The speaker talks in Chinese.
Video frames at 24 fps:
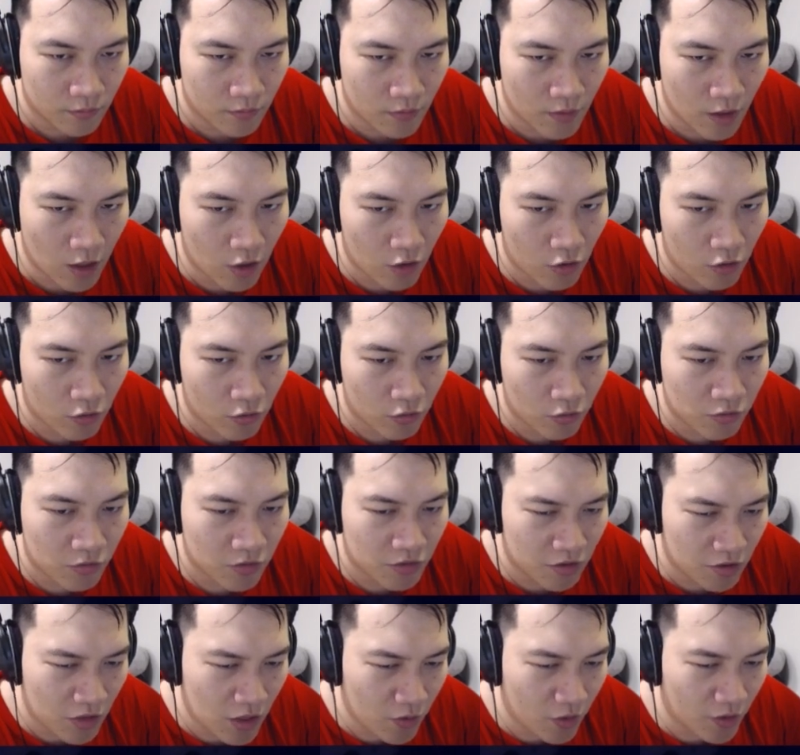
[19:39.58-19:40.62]
然后
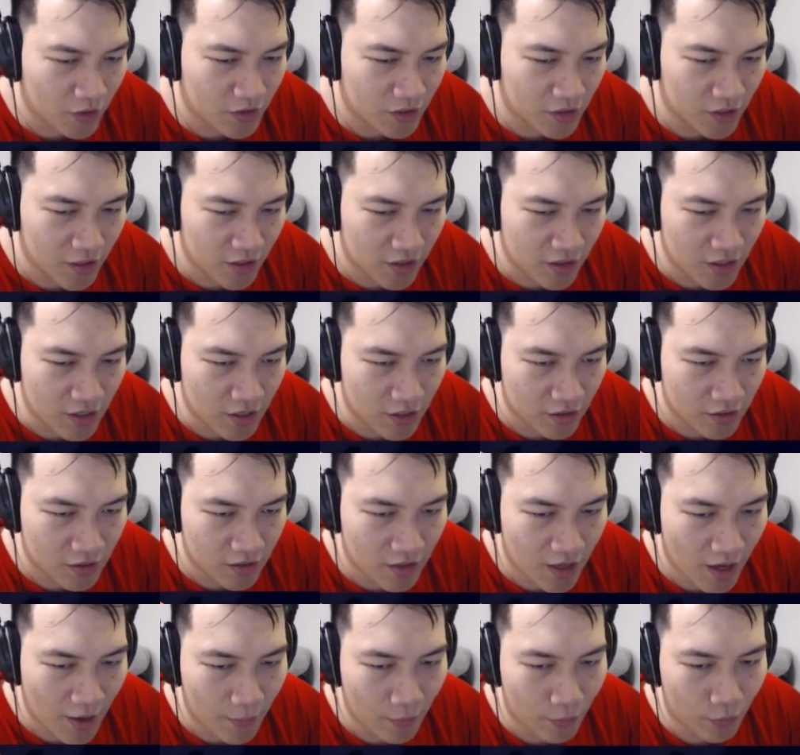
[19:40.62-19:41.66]
另外值得一提的是，
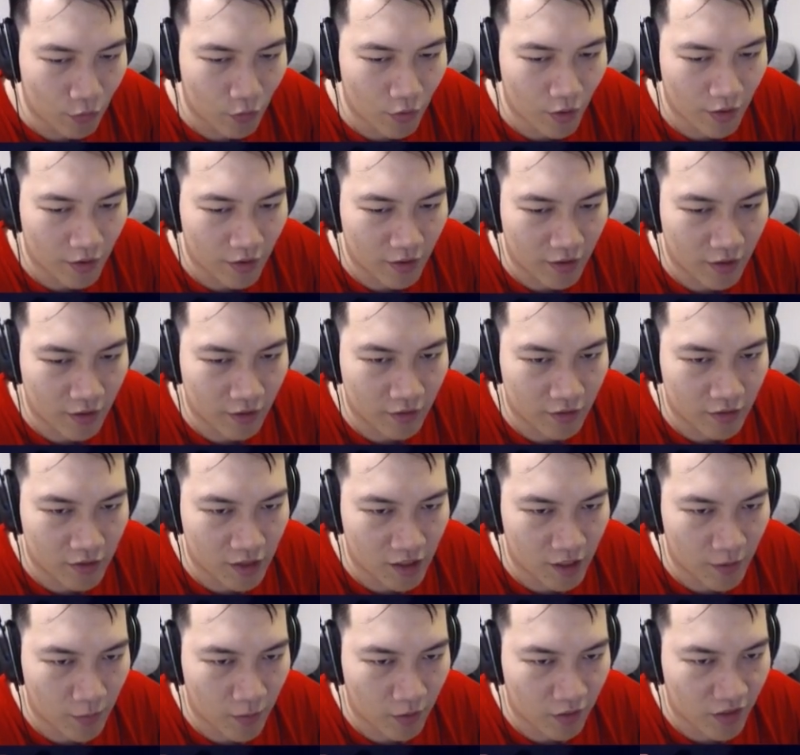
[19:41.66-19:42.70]
它不会跟这
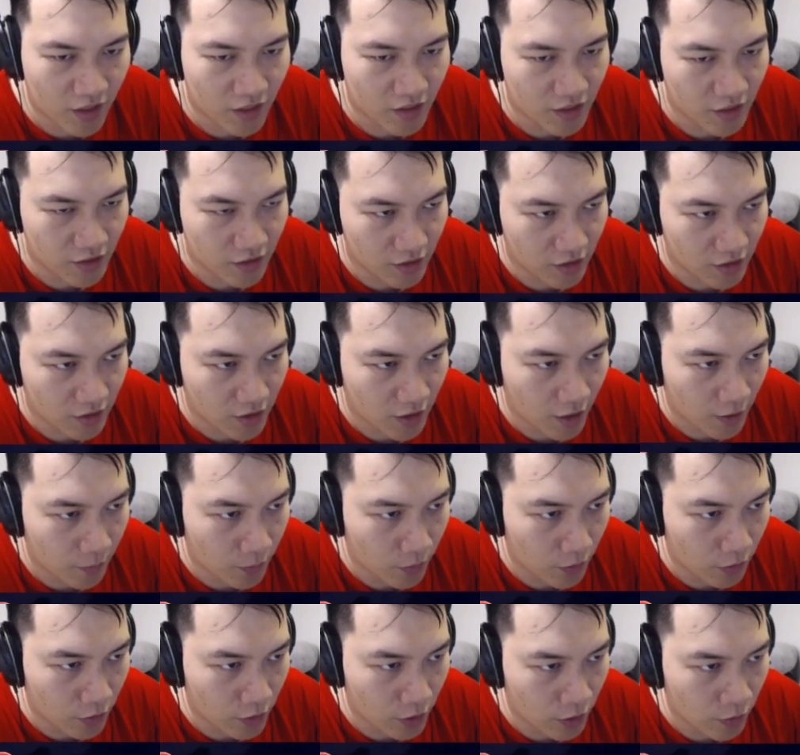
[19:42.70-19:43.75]
个爆炸陷阱
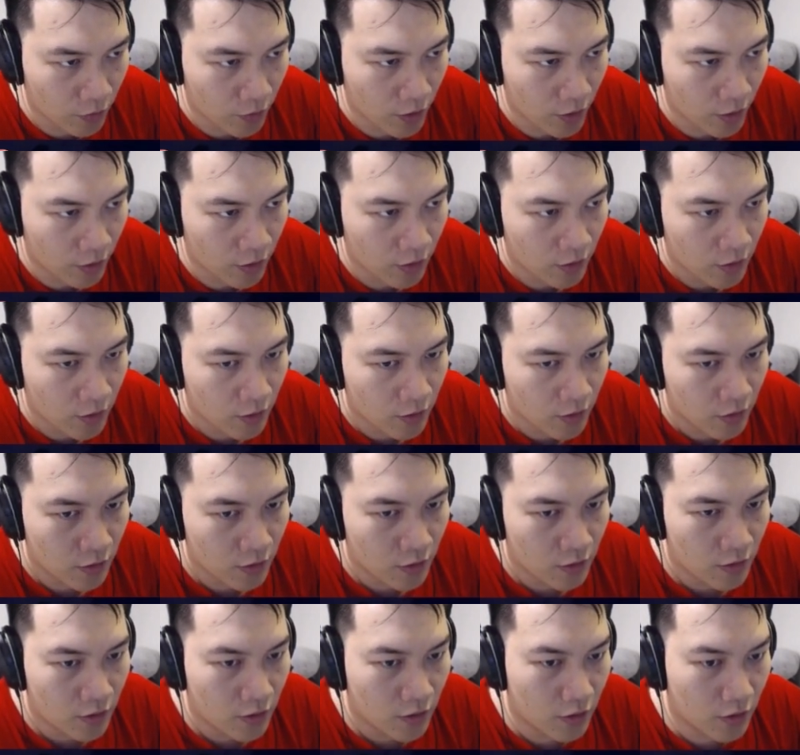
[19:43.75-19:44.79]
combo， 因为
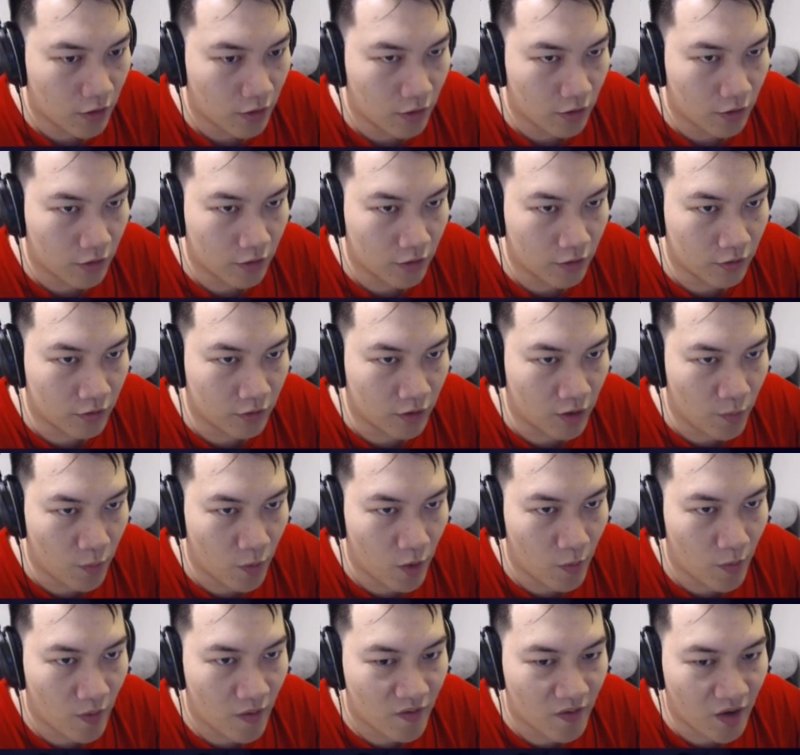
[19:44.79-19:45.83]
你没
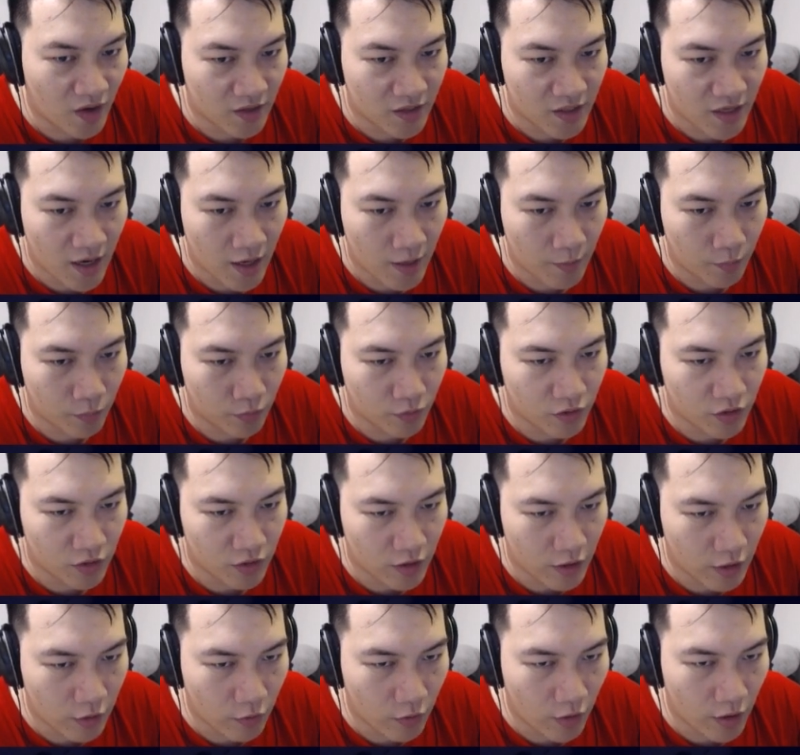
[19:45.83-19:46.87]
有办法在不是
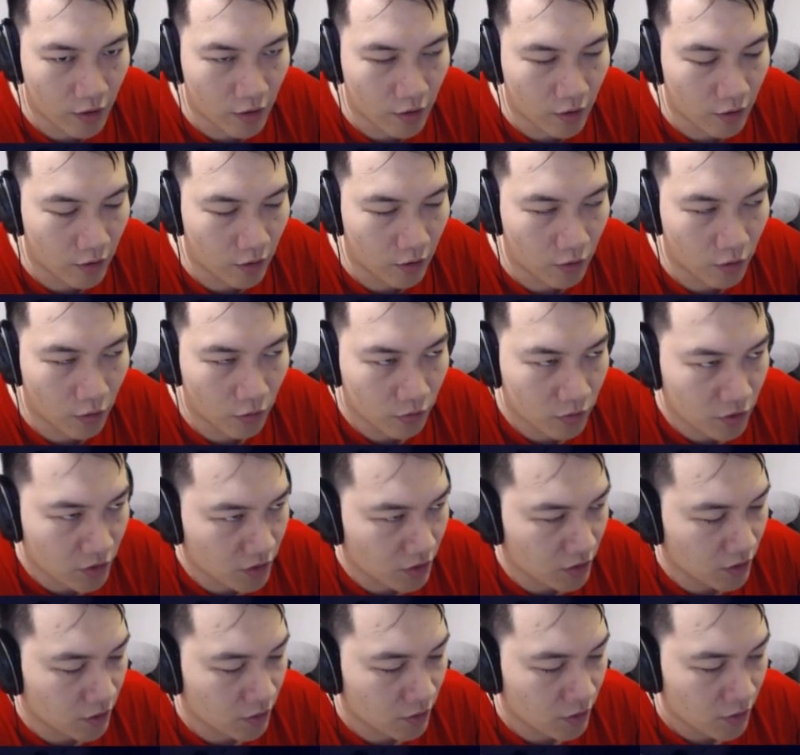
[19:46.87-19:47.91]
你的回合攻击，
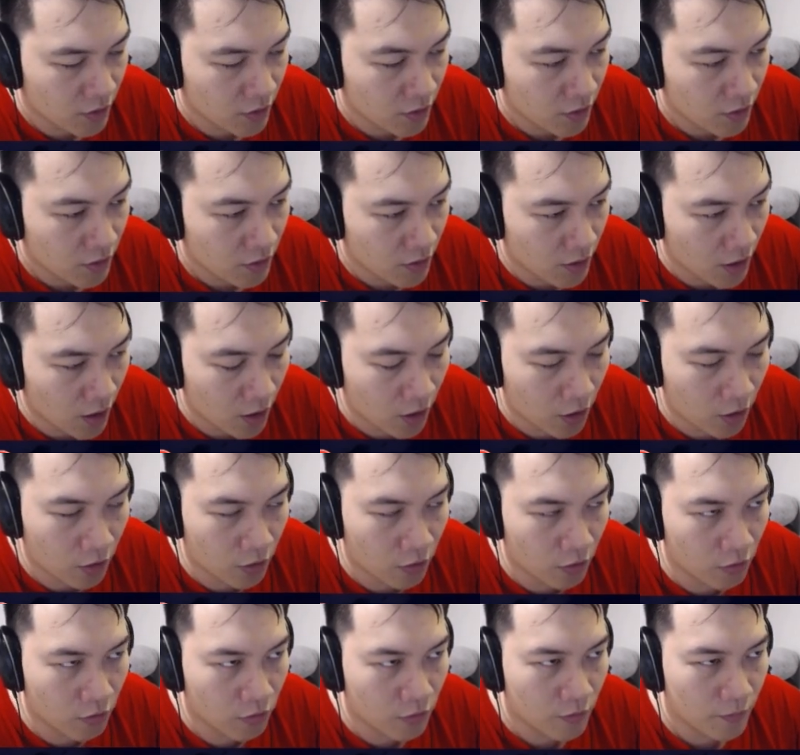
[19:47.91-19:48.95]
然
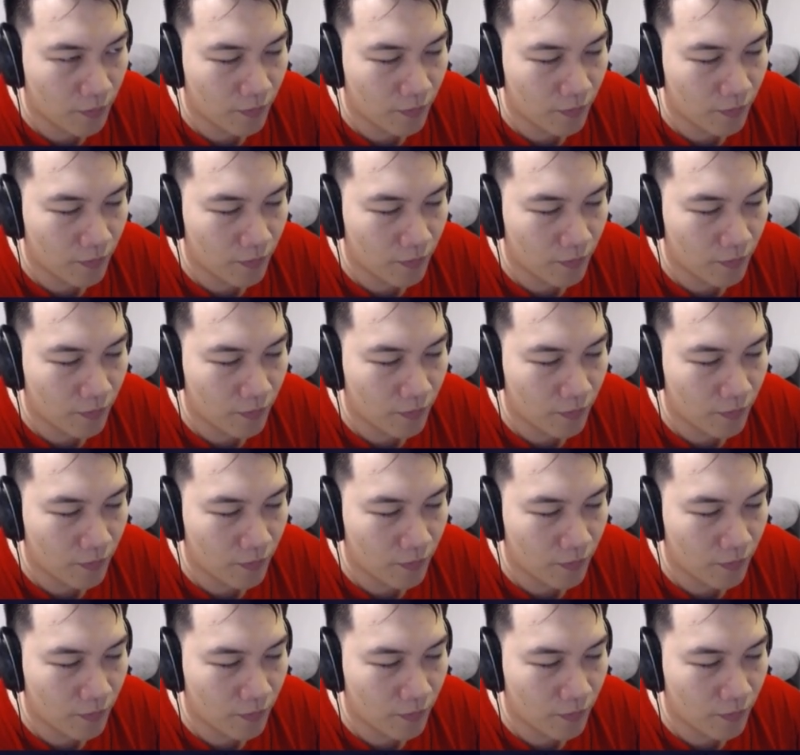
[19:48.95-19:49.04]
后